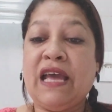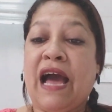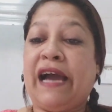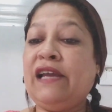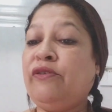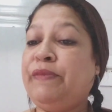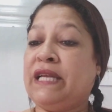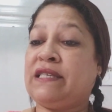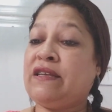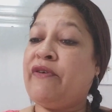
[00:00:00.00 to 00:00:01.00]
A
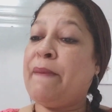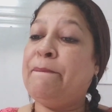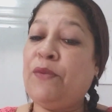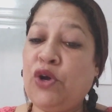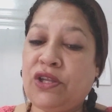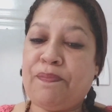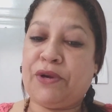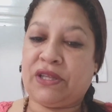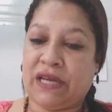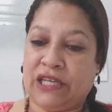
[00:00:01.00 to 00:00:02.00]
iluminação é muito
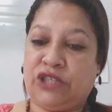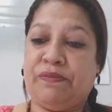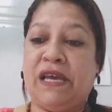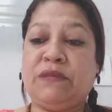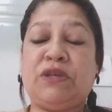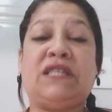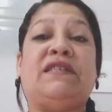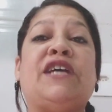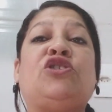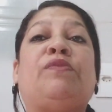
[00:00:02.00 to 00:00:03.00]
importante, mesmo que
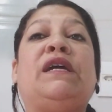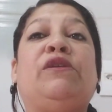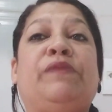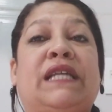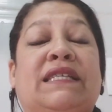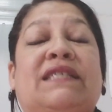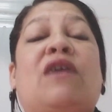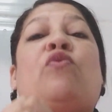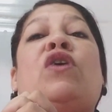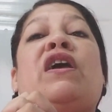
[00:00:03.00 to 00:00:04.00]
seja uma
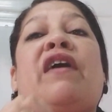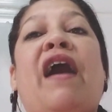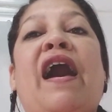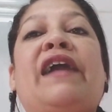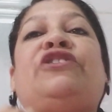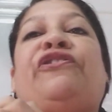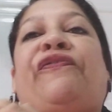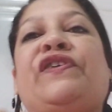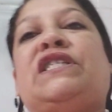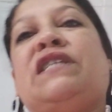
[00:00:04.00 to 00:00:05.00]
iluminação
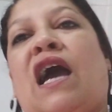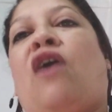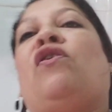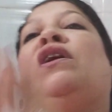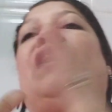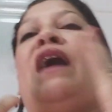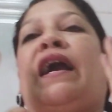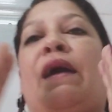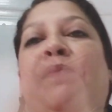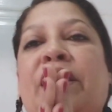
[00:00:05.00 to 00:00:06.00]
artificial.
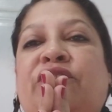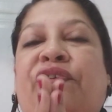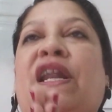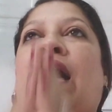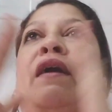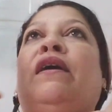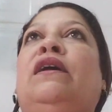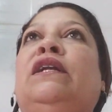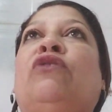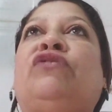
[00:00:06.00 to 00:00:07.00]
Acabei de falar,
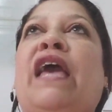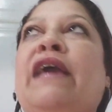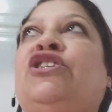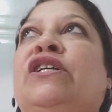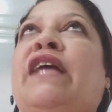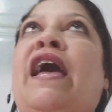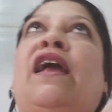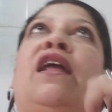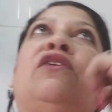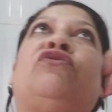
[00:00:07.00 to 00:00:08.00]
não tem
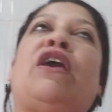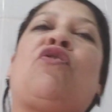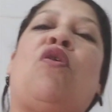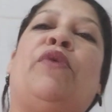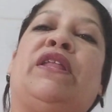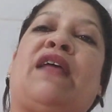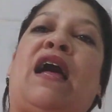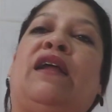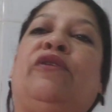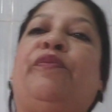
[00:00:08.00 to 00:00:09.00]
janela, não tem como
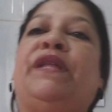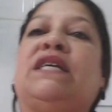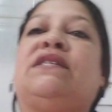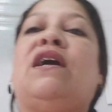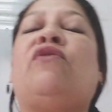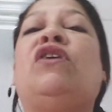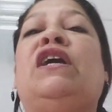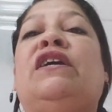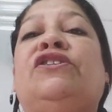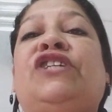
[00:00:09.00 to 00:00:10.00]
entrar iluminação.
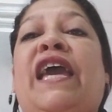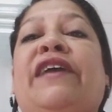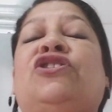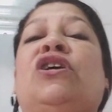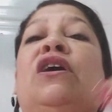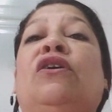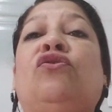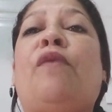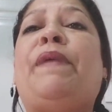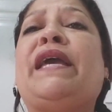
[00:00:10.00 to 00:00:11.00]
Gente,
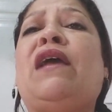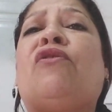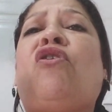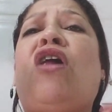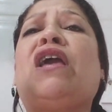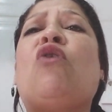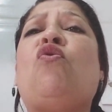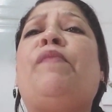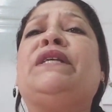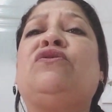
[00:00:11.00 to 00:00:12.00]
no banheiro coloque
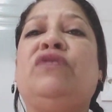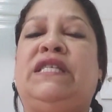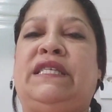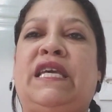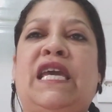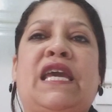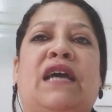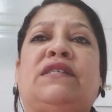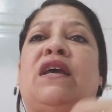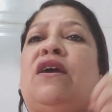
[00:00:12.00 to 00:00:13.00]
algumas luzinhas.